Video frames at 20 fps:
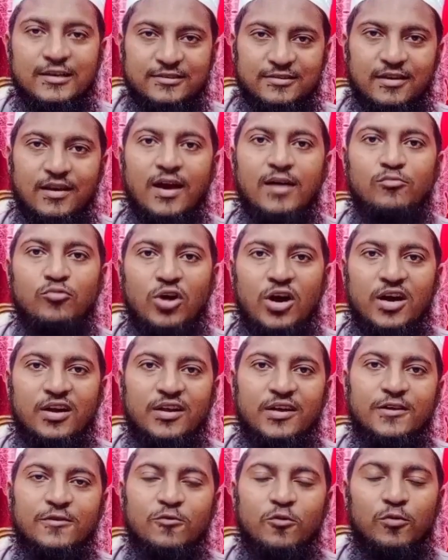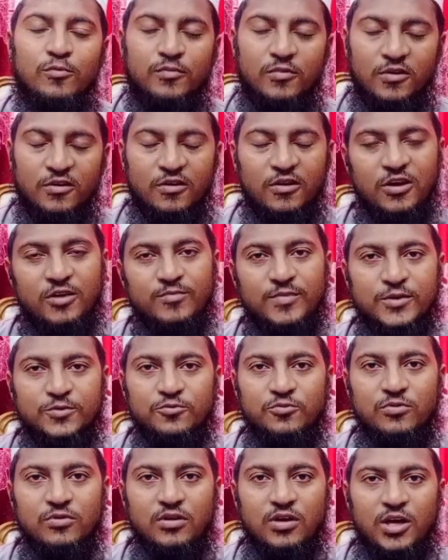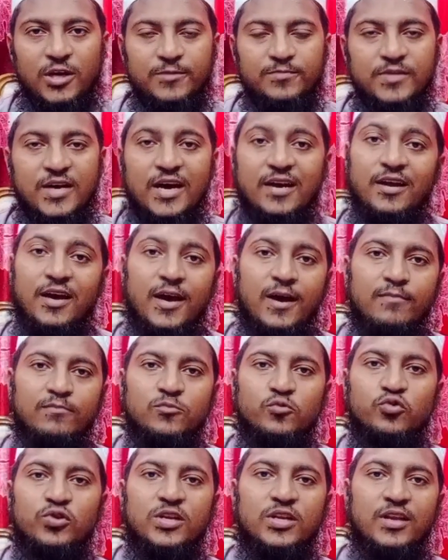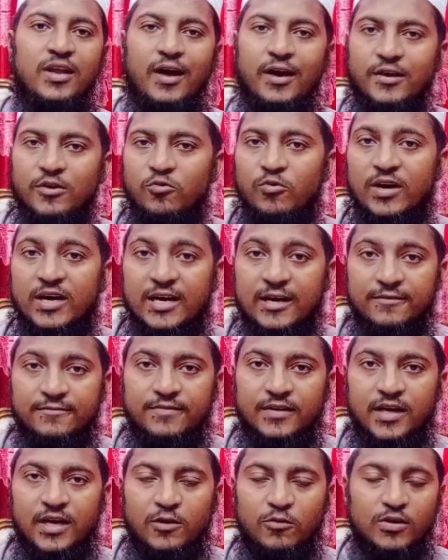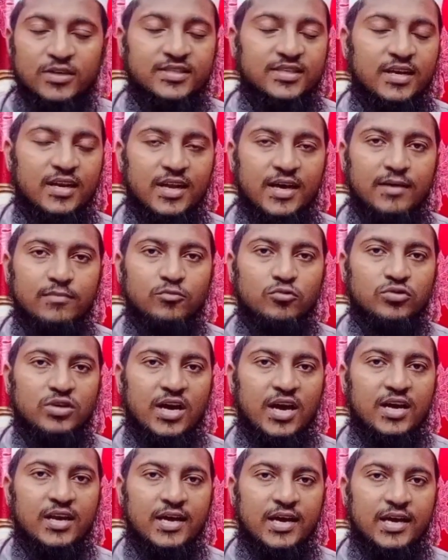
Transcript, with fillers: আসসালামু আলাইকুম আরহামাতুল্লাহ আলহামদুলিল্লাহ ওয়াকাফা ওয়াসালামুন